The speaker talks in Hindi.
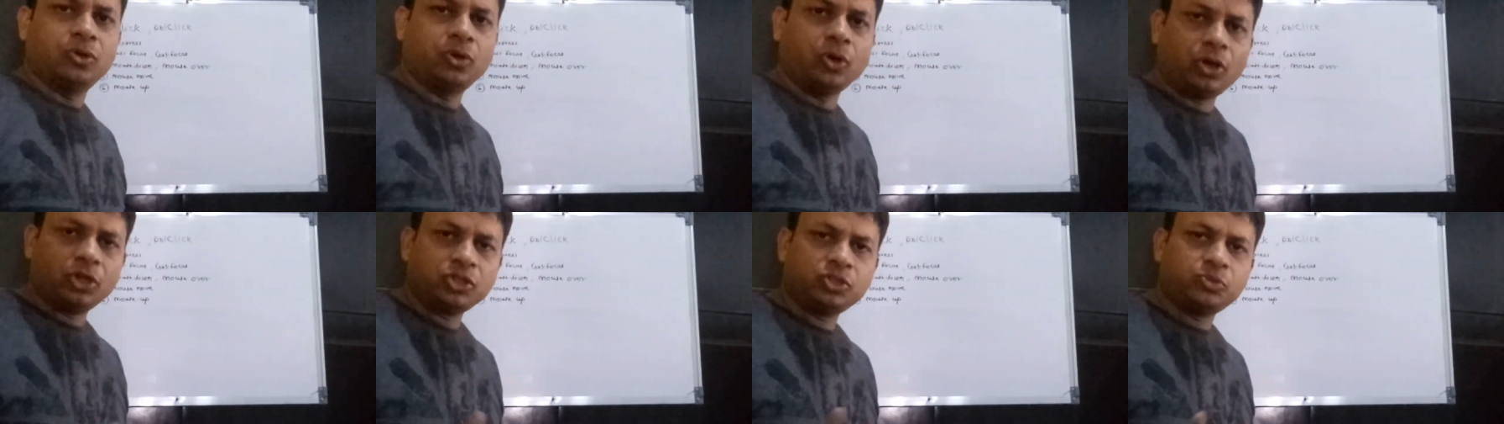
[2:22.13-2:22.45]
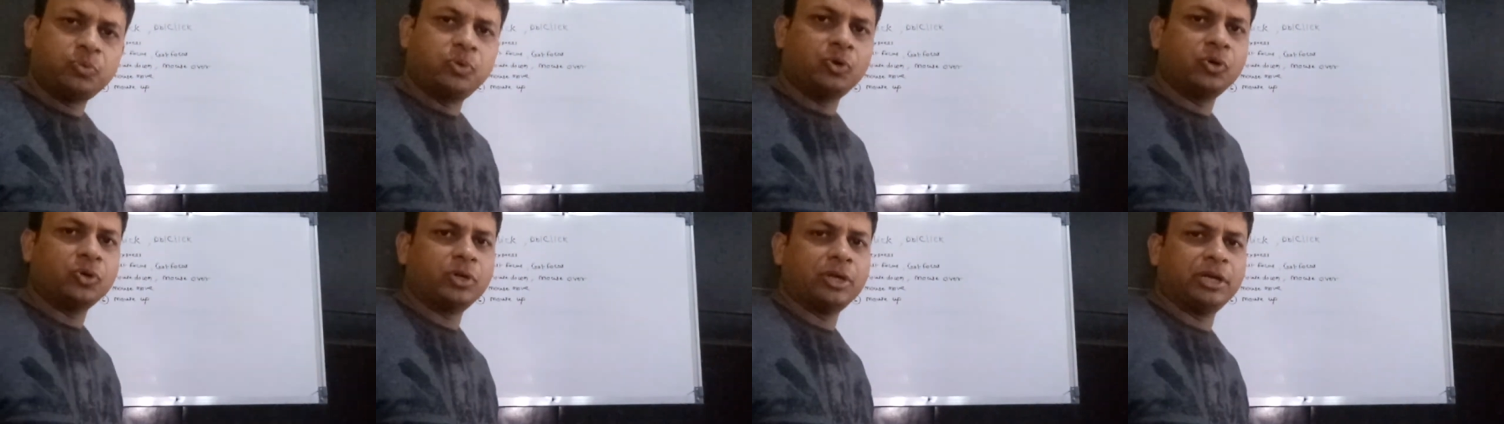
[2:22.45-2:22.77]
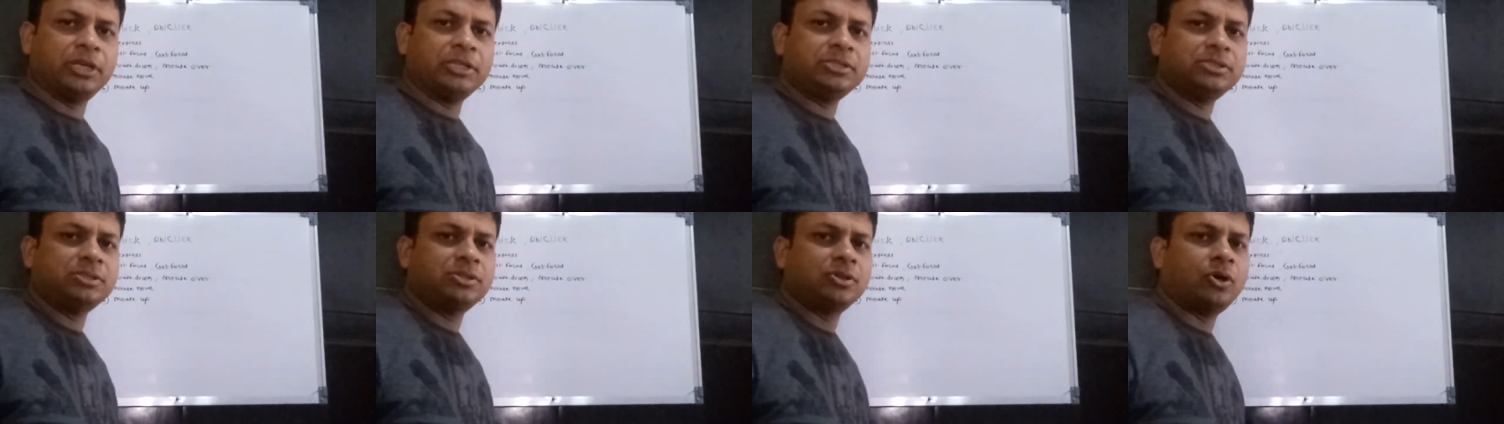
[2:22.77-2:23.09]
लॉस्ट
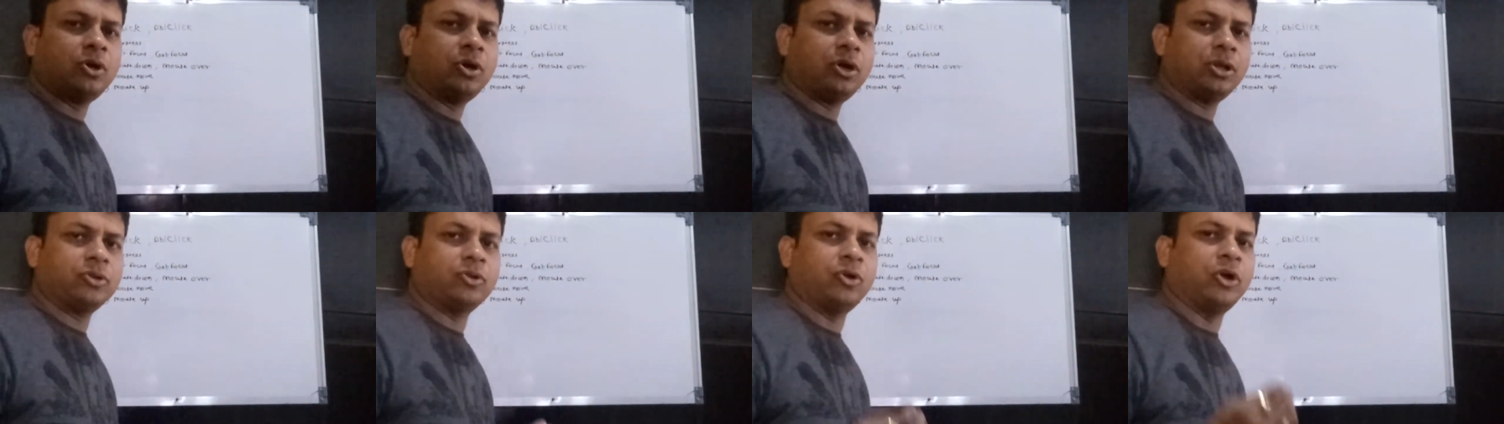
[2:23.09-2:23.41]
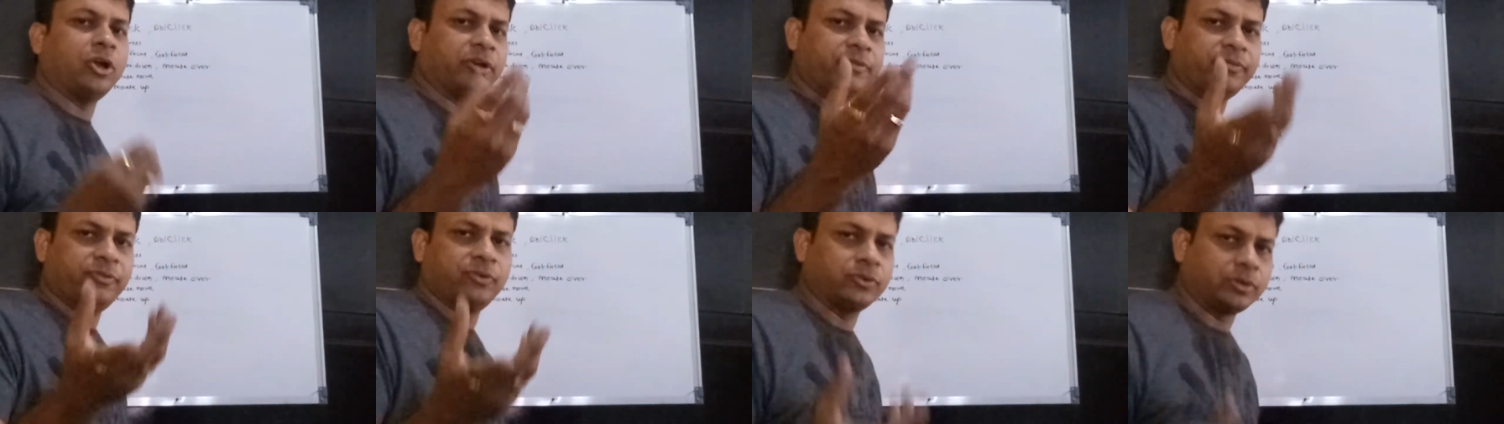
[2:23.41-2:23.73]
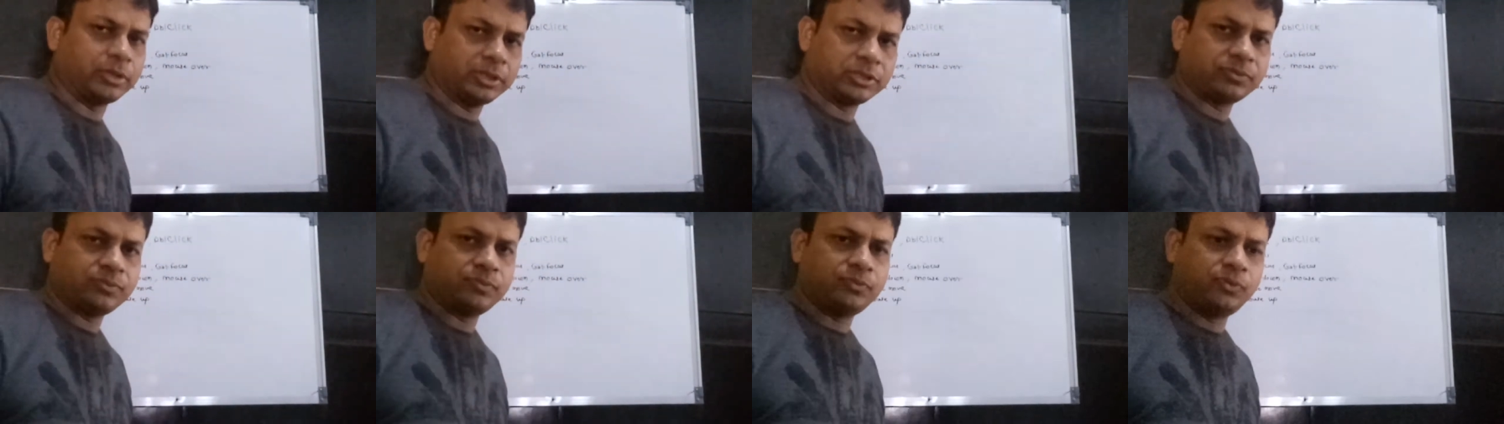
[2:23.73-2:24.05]
फोकस और गॉड
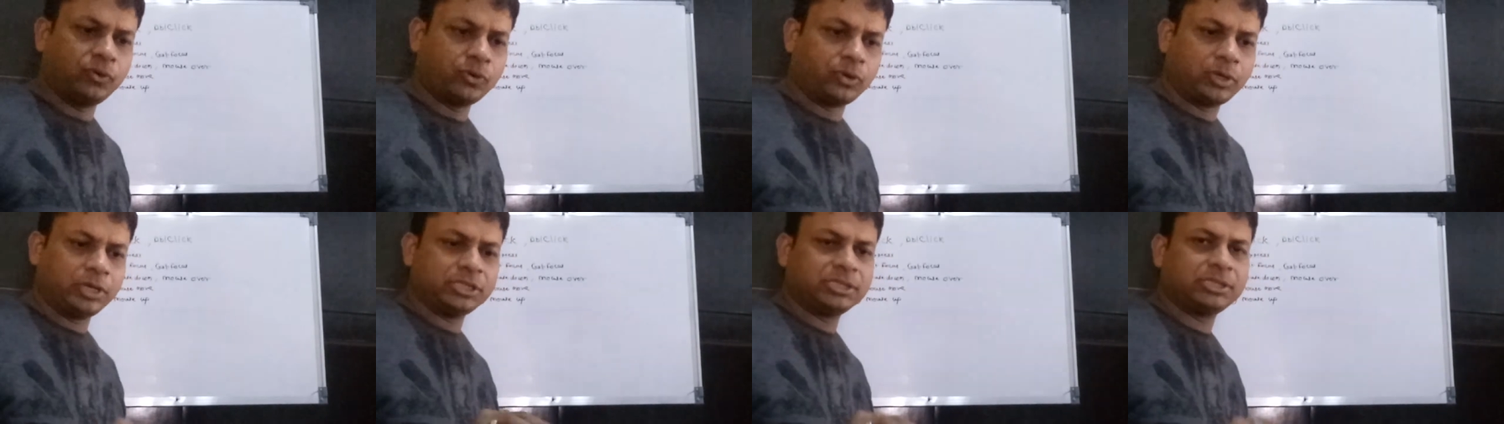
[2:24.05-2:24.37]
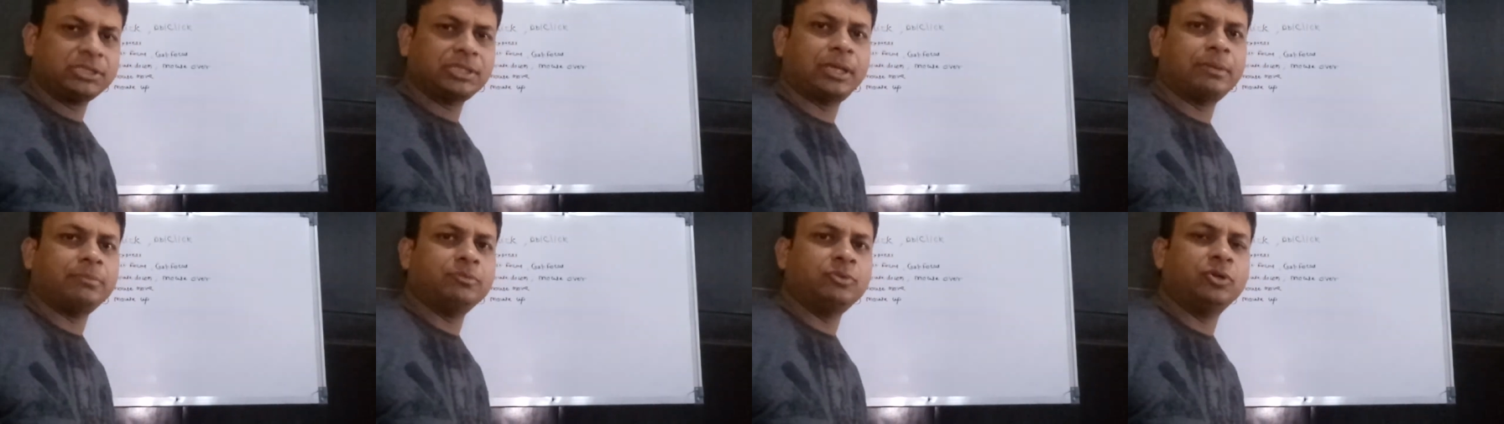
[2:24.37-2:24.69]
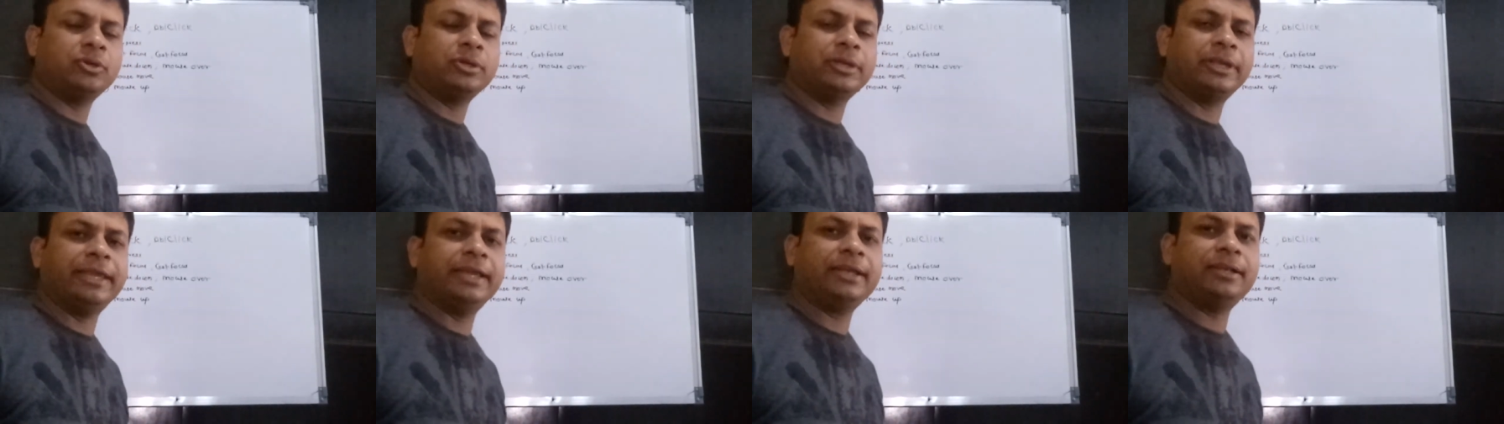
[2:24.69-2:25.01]
फोकस फोकस हम
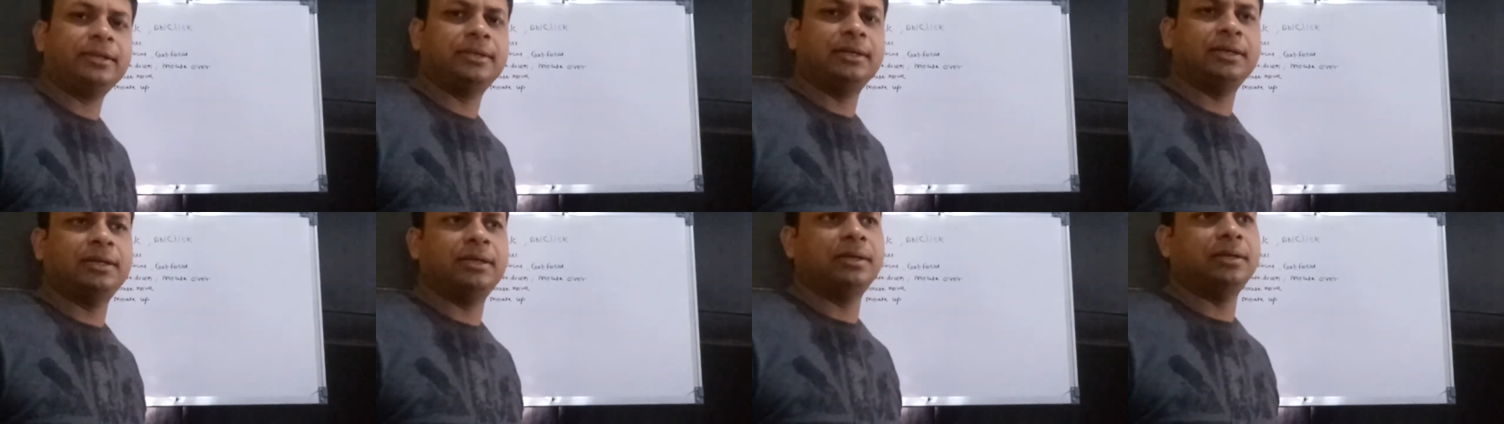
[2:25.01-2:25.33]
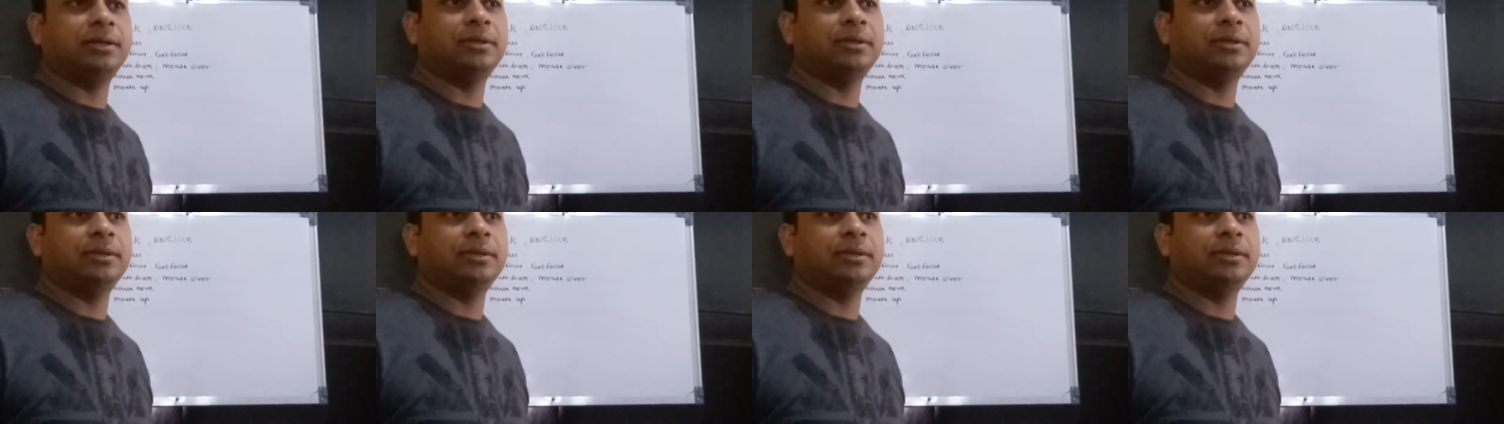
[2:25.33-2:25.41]
लोग एक